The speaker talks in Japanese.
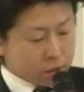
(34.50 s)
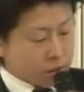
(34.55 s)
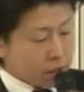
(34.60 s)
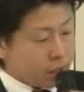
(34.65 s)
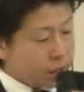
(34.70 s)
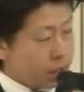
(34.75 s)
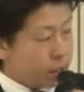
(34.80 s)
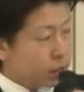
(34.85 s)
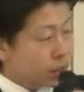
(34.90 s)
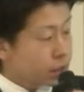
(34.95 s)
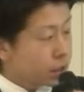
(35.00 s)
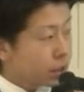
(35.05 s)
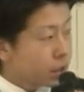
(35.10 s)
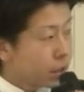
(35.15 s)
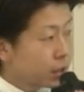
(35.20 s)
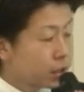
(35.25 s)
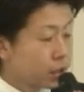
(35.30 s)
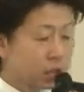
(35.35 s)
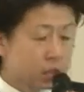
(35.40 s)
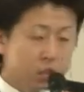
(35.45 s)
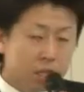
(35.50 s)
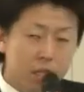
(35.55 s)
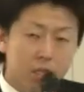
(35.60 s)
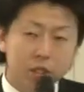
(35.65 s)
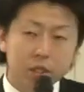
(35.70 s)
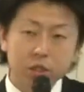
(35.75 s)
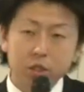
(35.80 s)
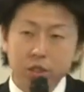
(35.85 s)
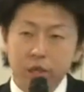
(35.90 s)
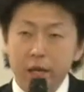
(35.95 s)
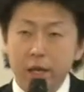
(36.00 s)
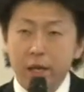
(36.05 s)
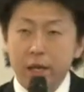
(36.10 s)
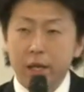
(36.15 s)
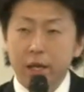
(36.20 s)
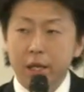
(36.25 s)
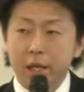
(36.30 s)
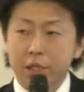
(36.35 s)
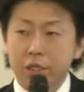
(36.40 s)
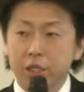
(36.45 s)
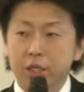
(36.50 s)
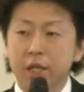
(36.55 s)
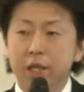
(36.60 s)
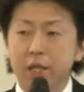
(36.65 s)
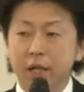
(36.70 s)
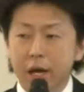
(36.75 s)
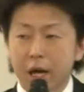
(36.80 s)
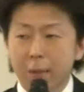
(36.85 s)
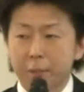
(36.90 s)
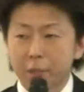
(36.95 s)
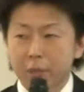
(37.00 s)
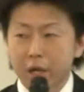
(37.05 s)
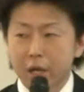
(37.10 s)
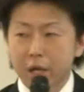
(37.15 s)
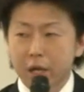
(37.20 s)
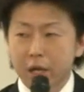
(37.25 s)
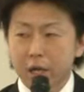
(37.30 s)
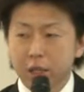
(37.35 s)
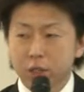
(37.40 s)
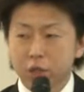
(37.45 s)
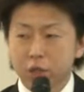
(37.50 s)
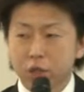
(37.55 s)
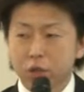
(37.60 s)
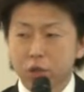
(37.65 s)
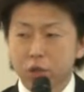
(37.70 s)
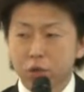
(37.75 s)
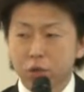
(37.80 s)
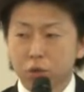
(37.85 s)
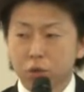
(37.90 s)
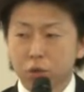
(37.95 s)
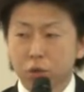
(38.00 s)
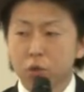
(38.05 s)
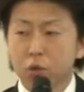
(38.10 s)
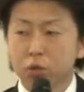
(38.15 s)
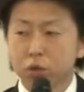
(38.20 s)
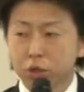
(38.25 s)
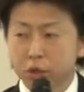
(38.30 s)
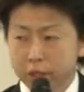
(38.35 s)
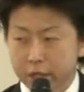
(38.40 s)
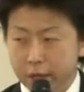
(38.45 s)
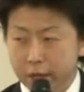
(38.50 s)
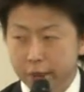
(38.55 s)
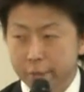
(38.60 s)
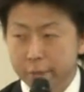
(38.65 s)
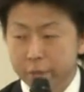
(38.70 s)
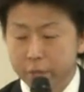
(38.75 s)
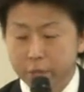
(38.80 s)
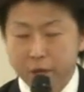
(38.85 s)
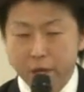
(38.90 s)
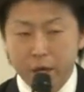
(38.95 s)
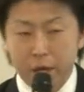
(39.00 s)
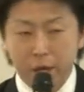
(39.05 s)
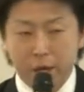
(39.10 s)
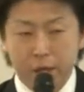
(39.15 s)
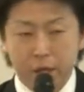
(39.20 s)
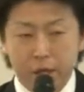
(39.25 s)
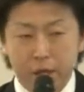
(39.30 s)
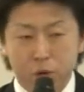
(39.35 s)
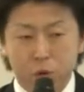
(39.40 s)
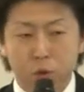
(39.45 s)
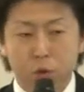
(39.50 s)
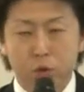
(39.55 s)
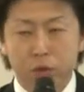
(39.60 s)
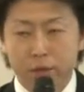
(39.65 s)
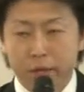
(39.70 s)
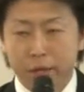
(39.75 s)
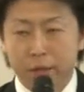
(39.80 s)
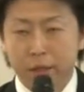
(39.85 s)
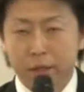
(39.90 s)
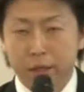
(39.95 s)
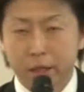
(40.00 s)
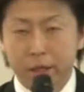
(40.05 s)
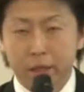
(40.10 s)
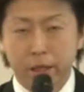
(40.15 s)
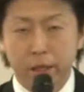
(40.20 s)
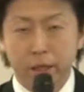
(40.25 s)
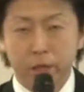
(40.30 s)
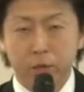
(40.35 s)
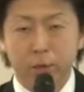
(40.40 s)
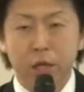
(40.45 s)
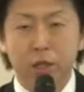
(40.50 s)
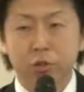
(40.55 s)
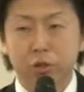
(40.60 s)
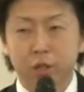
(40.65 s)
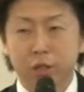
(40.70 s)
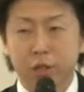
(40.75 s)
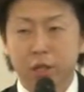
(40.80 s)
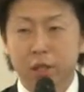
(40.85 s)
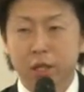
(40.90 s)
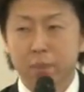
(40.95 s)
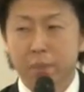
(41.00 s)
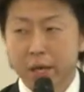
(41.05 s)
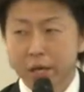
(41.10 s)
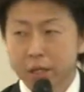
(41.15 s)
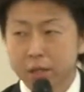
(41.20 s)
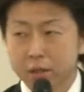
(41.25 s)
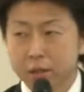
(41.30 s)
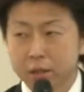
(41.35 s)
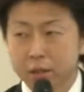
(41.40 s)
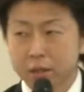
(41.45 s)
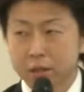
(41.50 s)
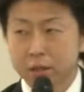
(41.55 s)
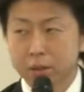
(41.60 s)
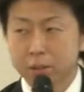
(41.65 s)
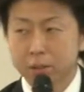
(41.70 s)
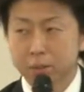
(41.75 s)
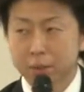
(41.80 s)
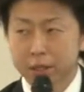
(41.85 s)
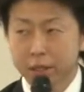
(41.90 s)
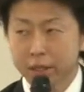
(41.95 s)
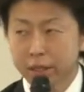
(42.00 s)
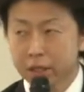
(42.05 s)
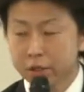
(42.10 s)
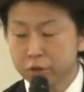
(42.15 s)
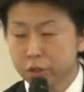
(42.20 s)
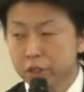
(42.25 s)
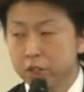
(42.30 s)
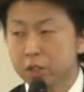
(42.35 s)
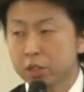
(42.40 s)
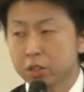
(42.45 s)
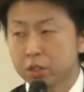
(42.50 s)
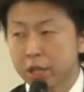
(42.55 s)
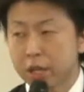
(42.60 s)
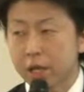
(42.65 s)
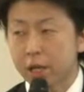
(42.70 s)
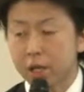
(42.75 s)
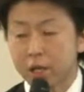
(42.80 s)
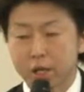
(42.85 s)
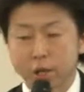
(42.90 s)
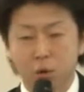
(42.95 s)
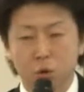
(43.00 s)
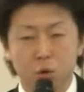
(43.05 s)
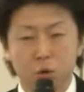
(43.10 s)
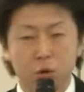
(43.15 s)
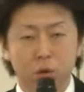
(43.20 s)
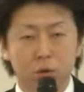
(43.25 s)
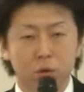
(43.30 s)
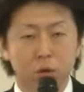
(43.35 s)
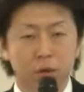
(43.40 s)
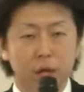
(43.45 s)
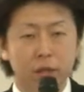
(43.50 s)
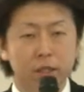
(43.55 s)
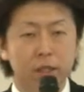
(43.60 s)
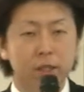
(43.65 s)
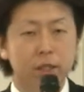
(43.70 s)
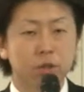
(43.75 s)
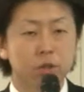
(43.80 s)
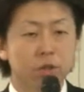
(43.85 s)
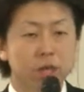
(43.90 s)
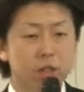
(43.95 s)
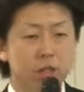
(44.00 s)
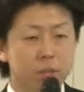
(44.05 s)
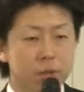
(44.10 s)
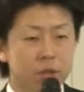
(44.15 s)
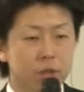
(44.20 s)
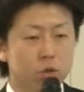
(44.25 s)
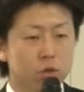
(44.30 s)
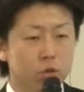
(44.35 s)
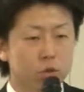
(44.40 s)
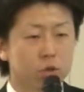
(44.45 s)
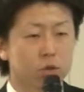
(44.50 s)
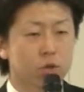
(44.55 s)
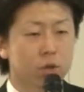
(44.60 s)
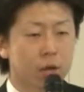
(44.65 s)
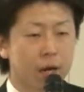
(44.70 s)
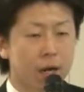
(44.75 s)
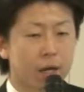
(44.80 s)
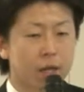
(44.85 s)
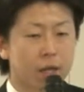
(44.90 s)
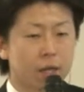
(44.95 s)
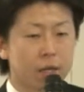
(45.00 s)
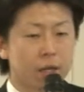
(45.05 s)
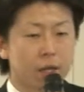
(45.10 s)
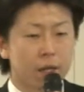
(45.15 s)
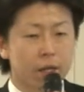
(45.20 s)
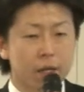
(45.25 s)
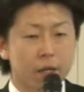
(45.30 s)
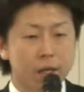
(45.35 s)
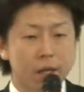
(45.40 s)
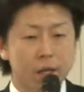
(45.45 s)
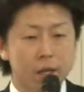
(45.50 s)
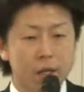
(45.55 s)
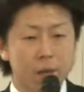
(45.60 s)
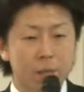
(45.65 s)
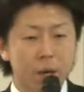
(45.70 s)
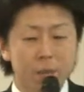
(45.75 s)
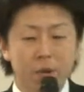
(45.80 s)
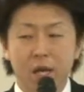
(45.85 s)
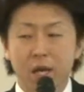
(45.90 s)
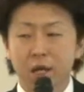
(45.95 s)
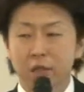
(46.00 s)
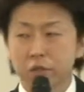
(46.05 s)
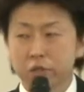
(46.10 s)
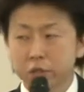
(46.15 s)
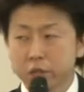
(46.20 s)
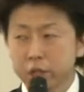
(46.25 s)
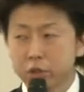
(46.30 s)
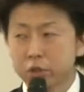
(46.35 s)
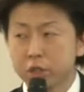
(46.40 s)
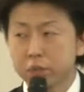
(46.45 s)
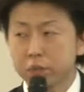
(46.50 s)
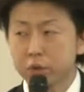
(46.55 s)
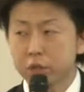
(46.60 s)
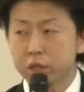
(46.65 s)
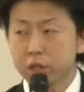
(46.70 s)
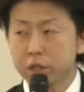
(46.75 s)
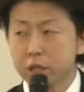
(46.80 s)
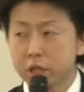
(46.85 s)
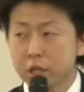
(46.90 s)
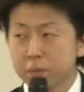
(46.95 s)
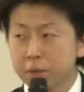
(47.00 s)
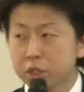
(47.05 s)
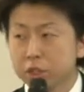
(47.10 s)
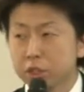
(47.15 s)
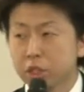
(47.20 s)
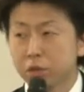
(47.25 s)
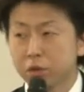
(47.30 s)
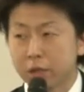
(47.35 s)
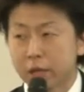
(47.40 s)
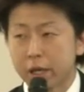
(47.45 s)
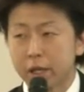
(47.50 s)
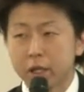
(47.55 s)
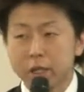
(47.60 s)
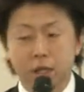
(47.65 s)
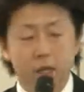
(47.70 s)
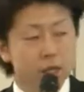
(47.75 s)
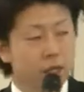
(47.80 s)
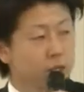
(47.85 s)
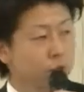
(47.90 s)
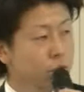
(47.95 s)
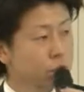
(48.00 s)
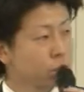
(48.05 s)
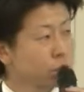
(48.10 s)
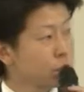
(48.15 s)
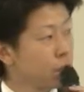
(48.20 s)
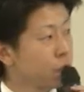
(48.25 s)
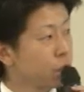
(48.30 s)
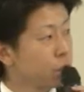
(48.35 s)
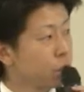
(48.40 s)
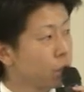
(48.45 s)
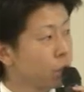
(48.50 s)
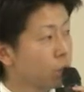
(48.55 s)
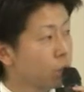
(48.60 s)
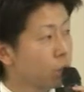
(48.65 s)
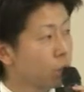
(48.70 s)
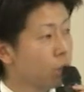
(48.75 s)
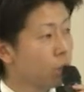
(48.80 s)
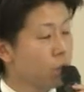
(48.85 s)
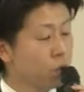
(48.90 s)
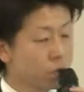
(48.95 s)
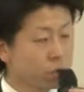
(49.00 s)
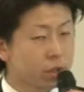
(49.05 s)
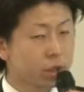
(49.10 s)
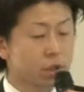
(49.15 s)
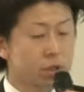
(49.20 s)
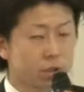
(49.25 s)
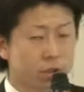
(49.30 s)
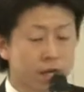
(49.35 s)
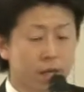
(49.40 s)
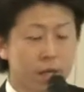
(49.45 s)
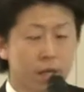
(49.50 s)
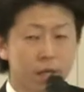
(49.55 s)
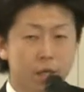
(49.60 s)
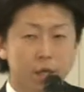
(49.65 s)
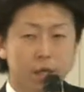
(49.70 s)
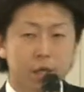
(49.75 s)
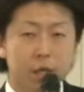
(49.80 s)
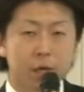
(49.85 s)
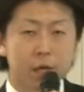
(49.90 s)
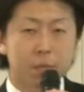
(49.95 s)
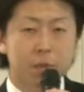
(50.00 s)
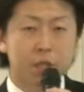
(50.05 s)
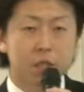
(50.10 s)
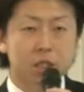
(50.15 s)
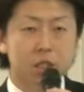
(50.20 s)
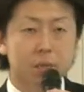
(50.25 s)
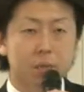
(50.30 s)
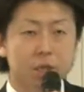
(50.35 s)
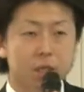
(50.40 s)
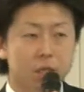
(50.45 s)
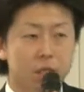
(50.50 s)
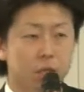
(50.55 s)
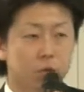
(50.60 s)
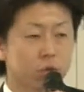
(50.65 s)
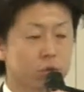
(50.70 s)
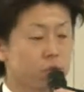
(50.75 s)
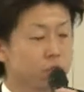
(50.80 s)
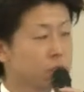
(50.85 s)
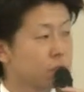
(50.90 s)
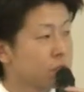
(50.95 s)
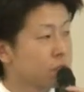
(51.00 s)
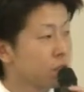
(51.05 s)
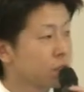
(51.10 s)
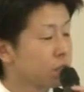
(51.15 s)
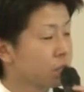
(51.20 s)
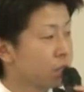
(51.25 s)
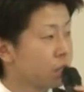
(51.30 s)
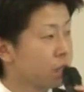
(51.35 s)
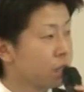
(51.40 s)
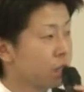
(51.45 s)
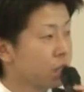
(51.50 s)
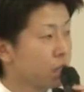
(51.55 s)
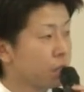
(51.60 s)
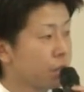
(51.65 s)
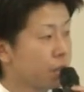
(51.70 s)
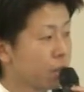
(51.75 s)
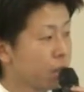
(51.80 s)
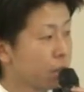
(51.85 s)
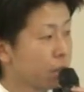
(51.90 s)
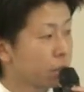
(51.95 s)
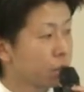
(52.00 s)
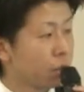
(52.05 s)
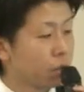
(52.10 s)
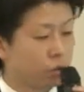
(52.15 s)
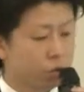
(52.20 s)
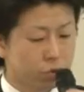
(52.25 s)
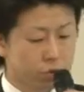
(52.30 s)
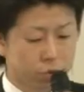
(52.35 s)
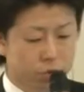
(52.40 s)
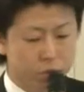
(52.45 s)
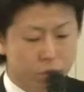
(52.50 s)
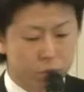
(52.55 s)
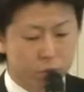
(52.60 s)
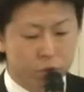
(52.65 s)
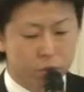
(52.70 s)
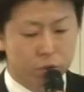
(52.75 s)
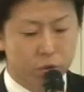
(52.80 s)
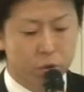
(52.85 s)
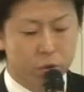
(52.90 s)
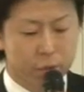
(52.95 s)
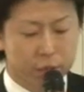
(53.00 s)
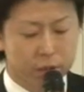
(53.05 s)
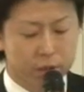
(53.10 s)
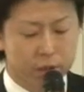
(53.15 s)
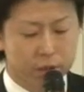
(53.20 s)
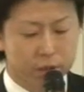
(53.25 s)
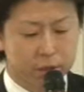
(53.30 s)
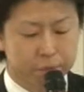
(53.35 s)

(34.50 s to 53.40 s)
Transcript: で実際にですね1年間、え授業を通して、え当然、えうまくいった面また逆にですね今後の課題となる面というのが、えまあ、明白に浮き彫りになりましたのでそちらの方をですね皆様にご説明させていただければなというふうに思っております。